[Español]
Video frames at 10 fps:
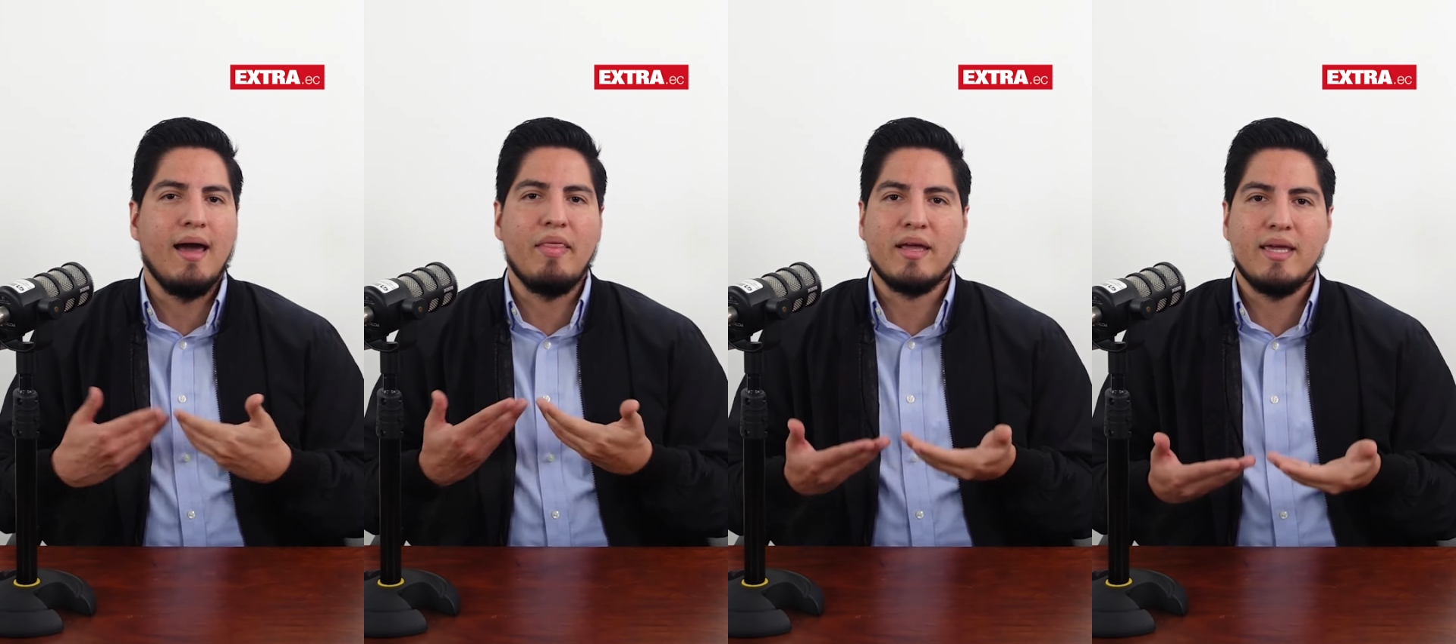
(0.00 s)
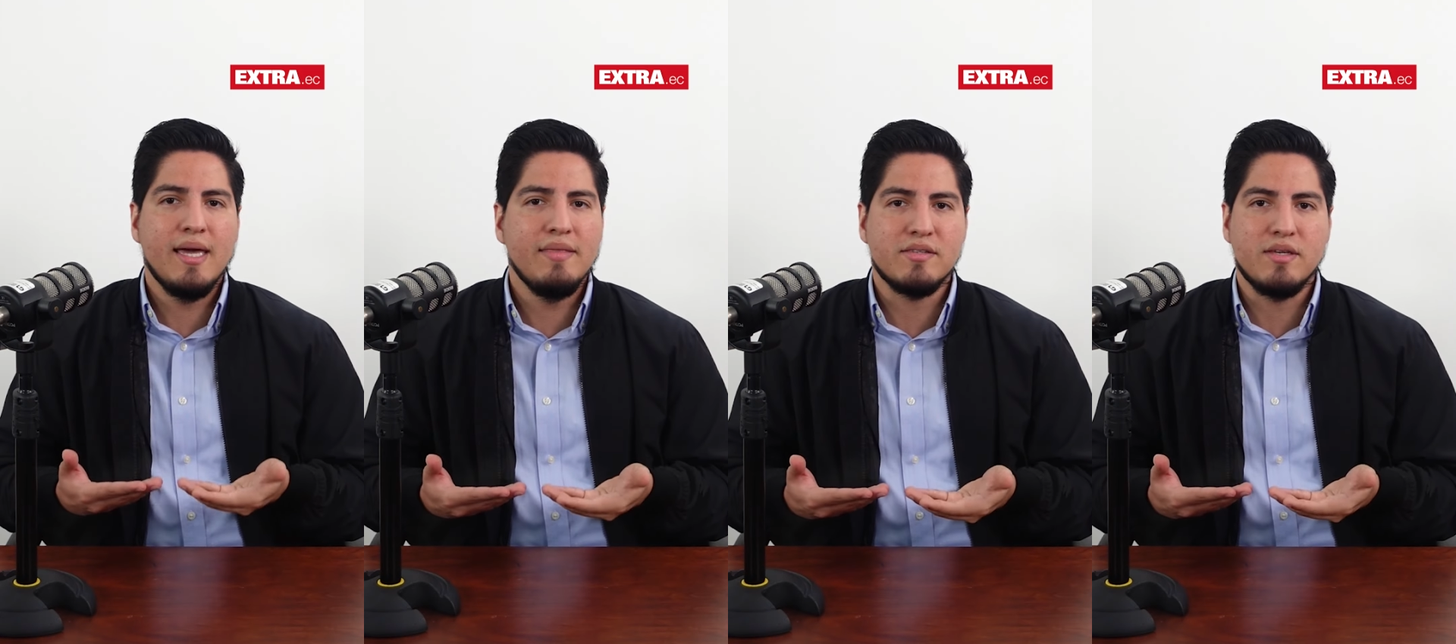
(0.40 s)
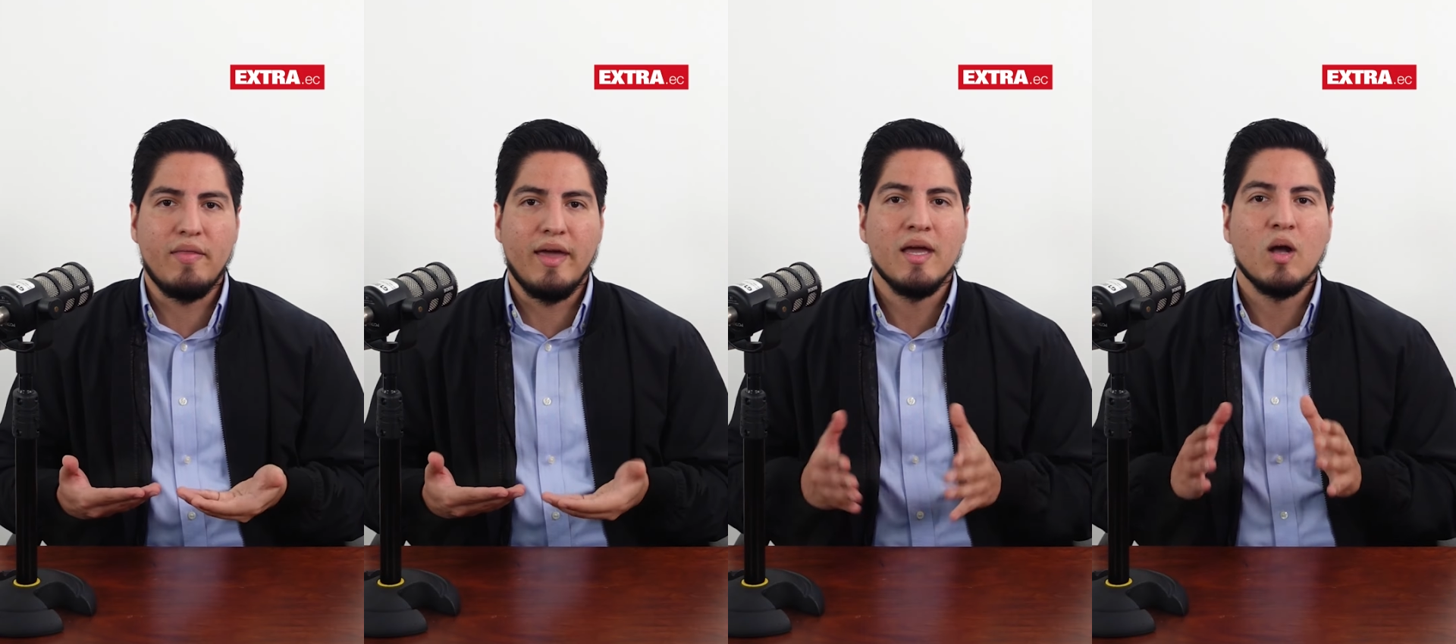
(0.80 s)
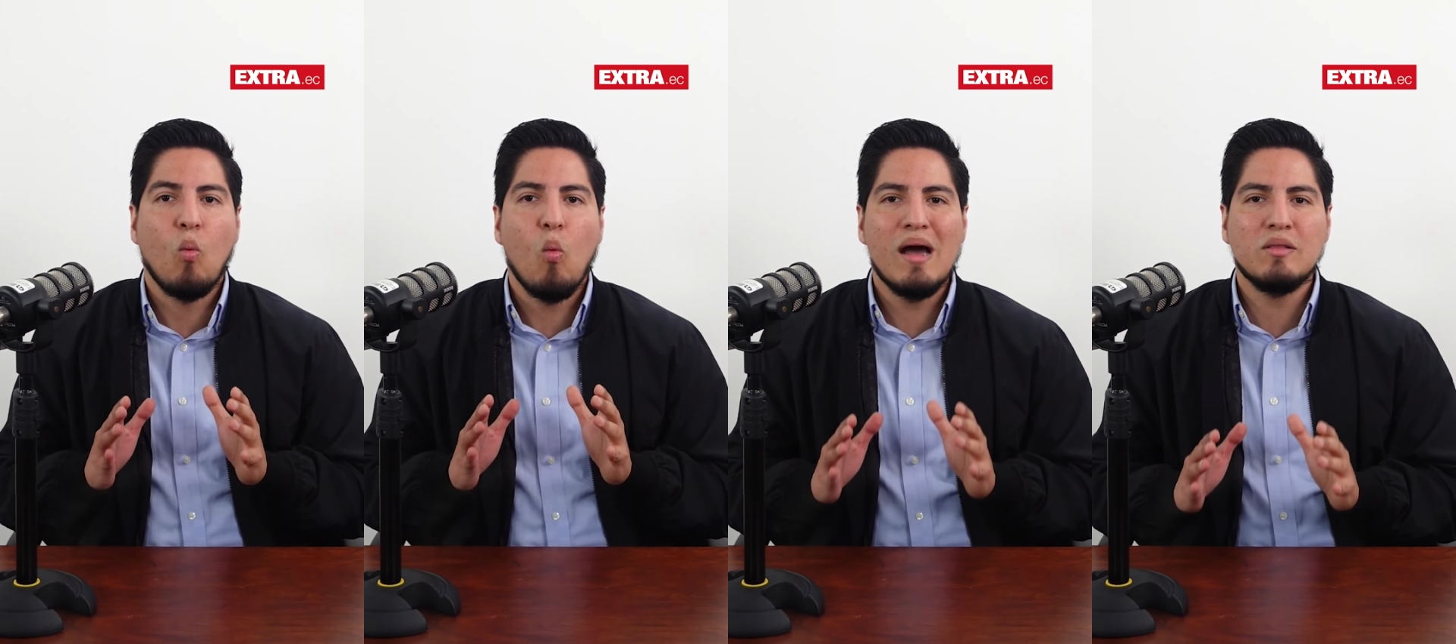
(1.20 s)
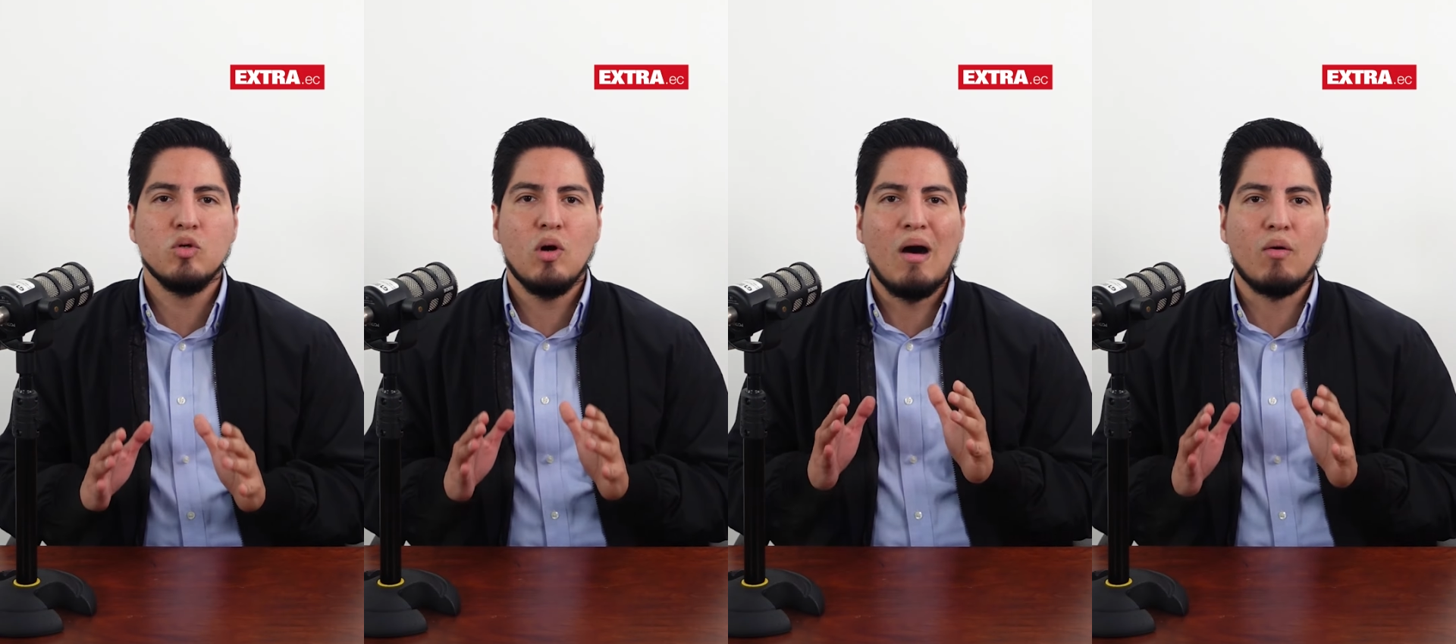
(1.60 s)
Cada quien decide
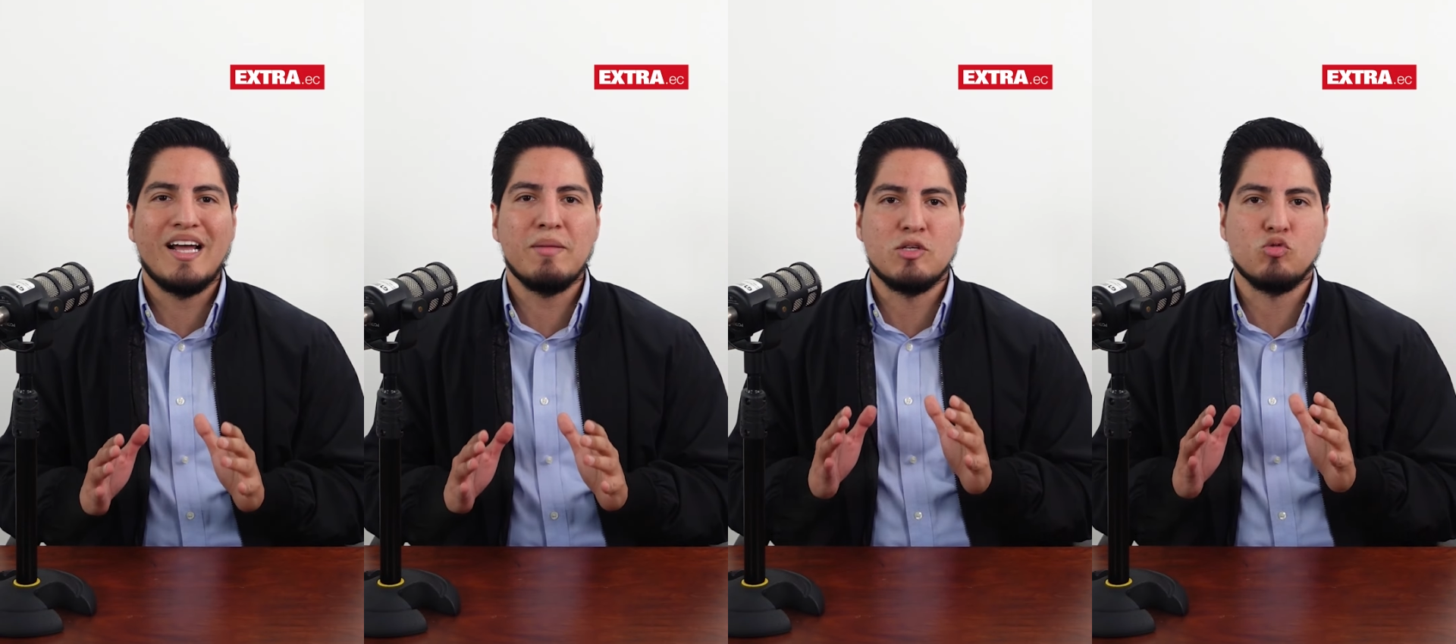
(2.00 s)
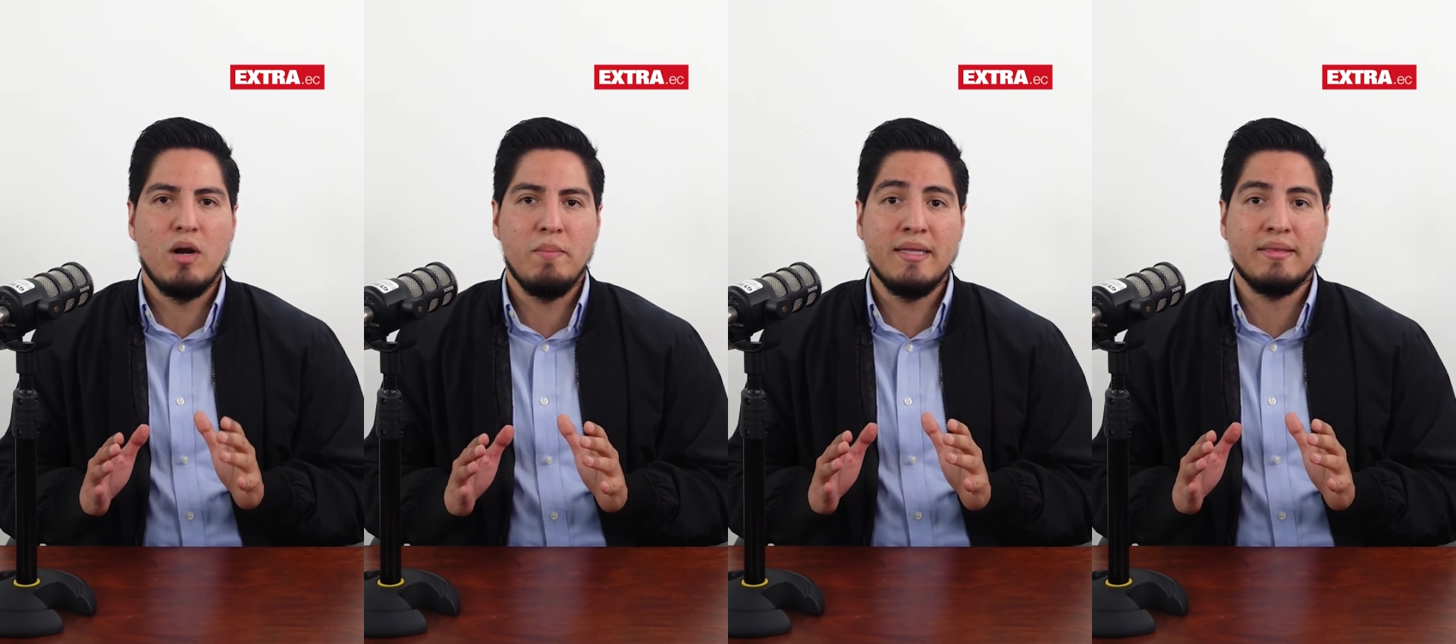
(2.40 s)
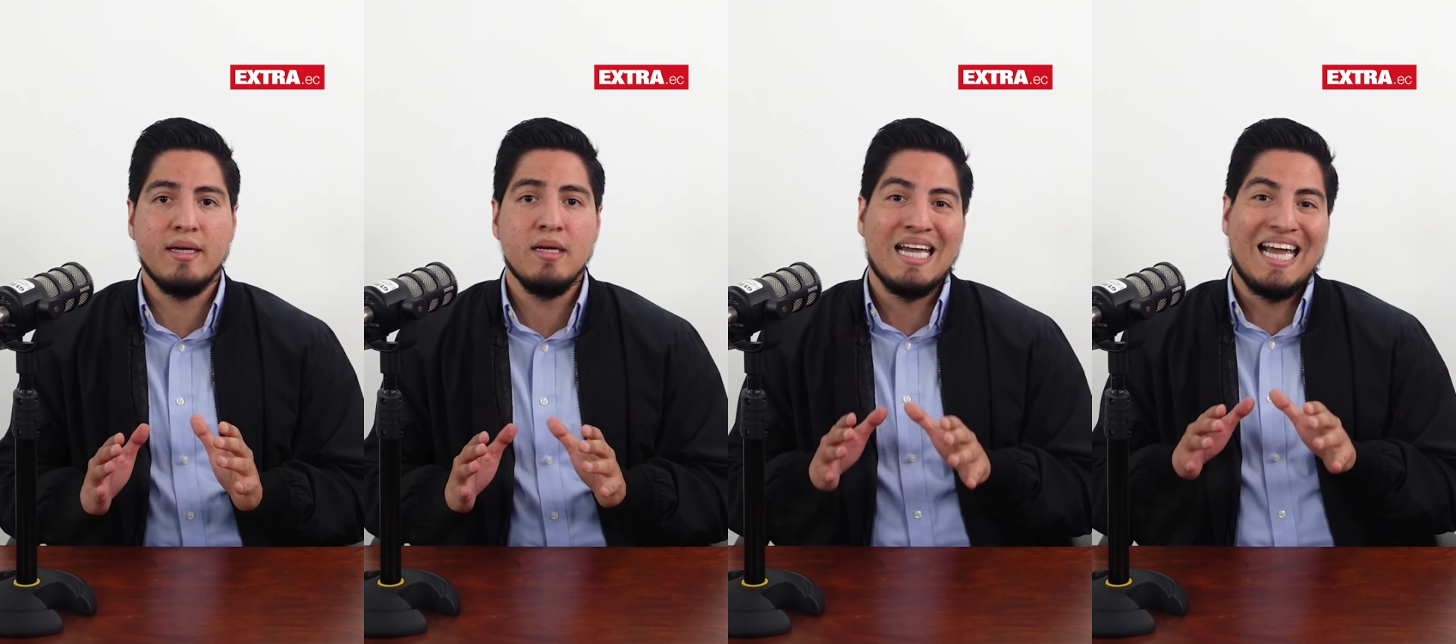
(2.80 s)
cuánto ahorrar mensualmente,